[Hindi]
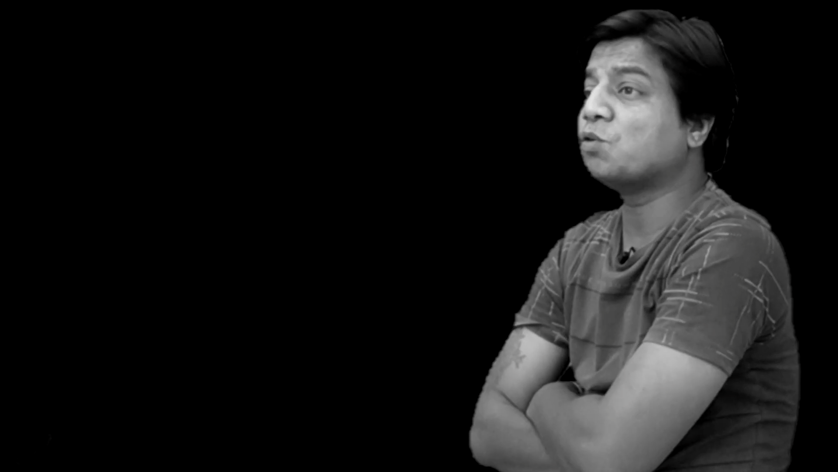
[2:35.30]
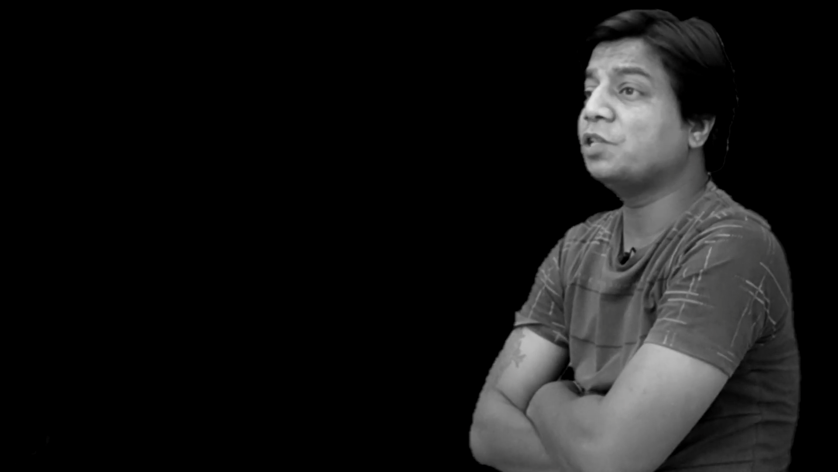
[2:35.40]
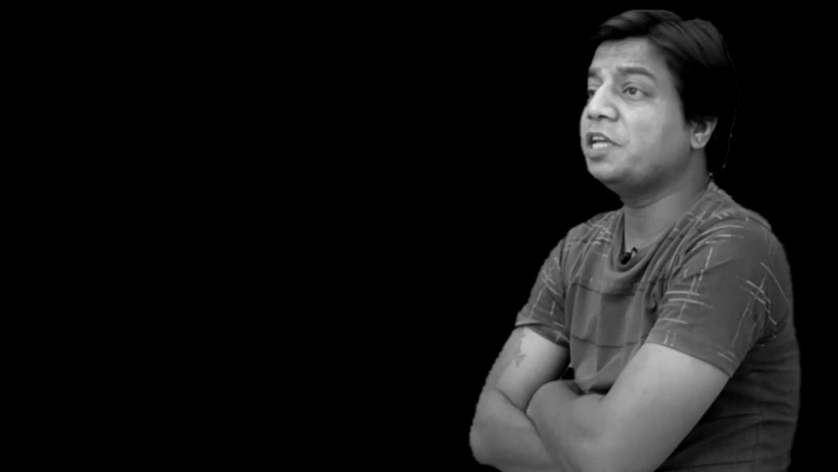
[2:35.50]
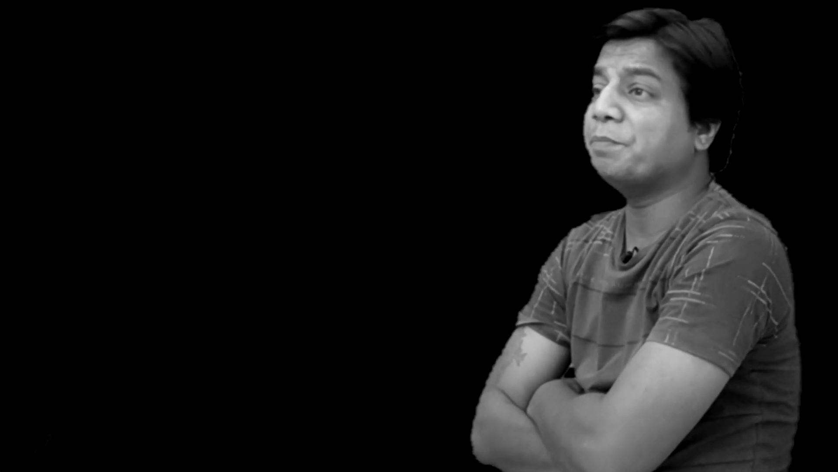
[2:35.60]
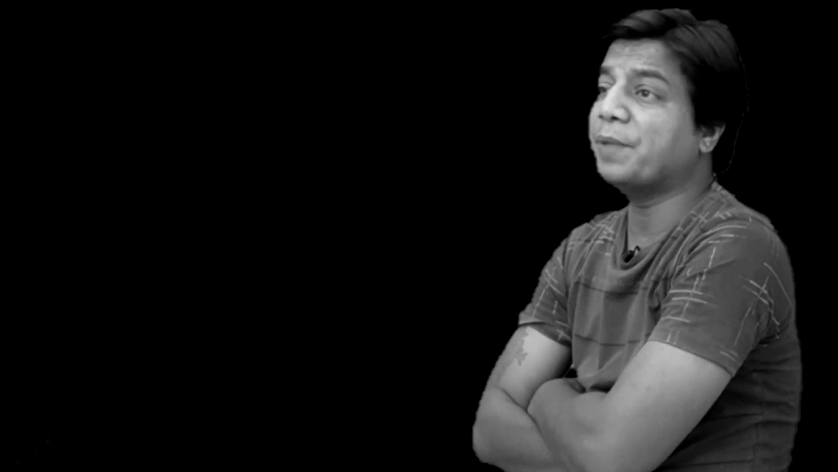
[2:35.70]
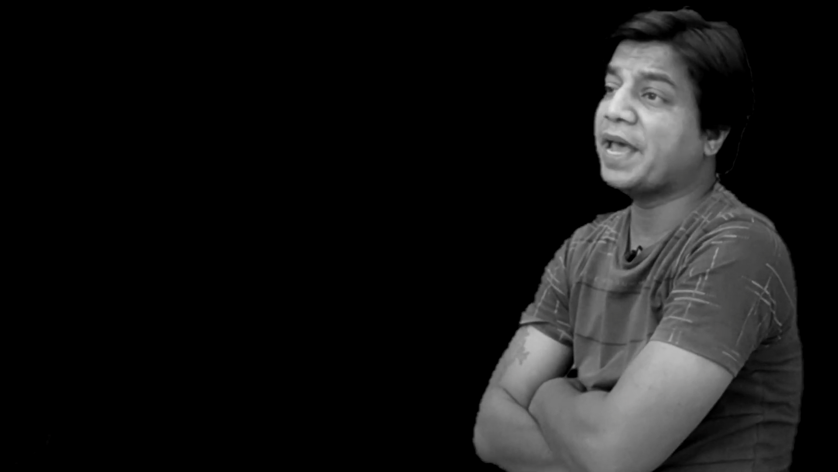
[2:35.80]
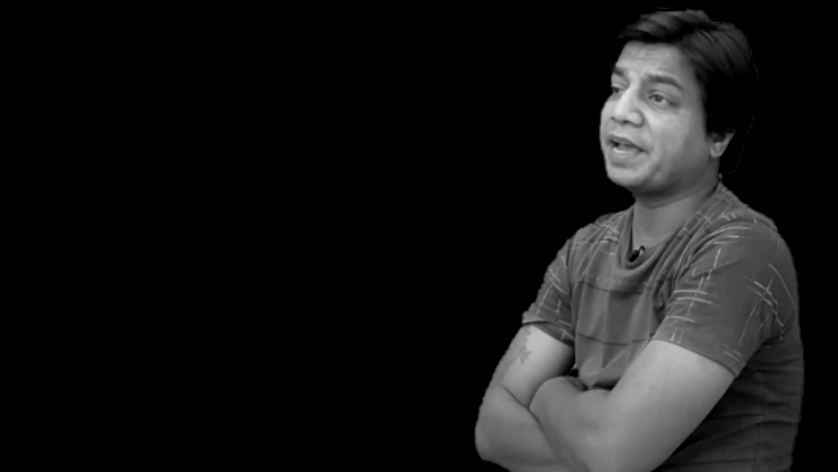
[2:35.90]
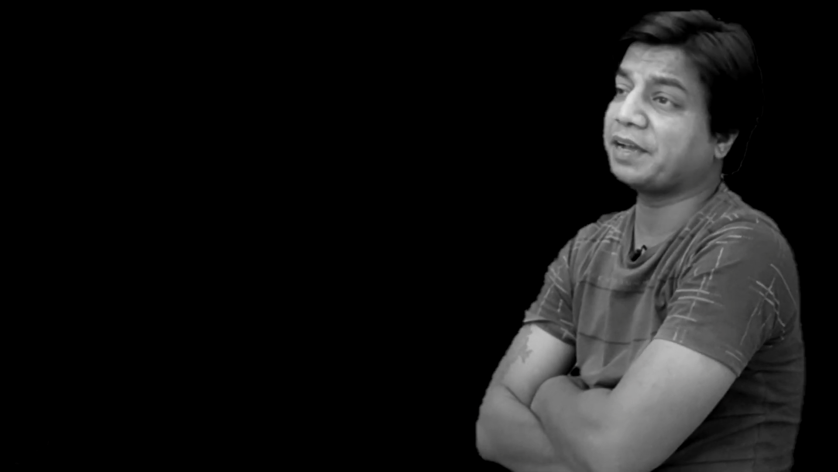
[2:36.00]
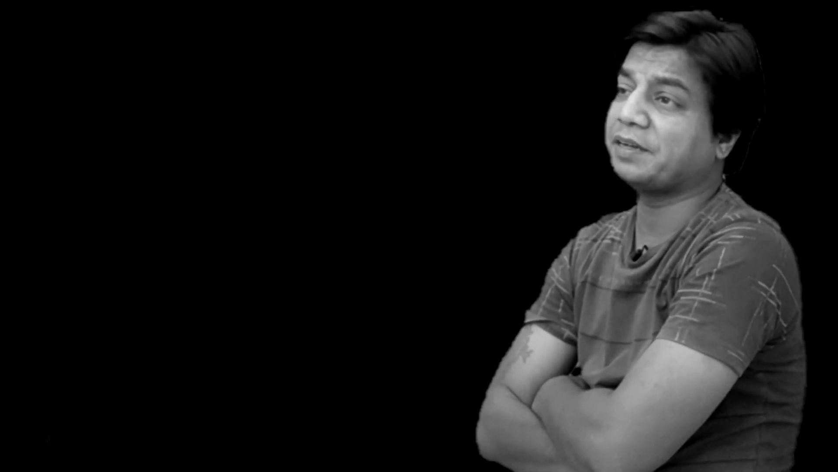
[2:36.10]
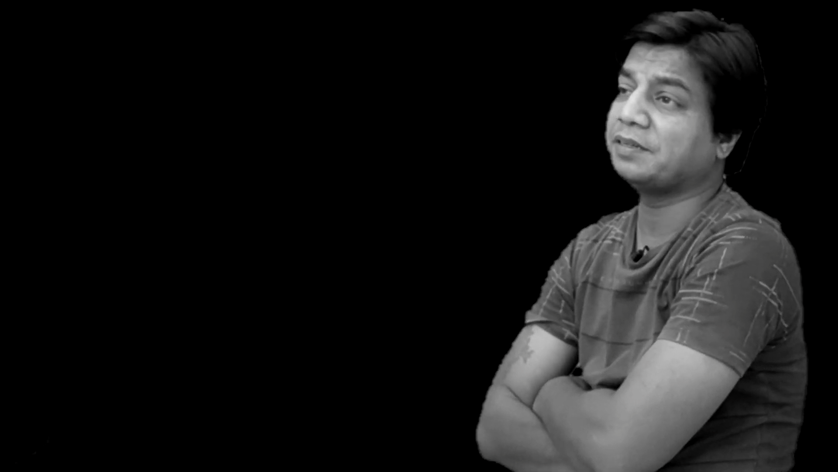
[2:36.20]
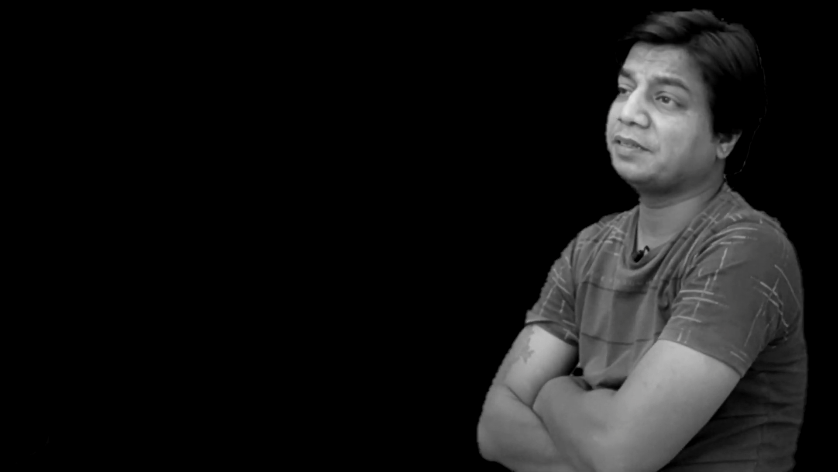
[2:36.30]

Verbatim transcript: सौंधी महक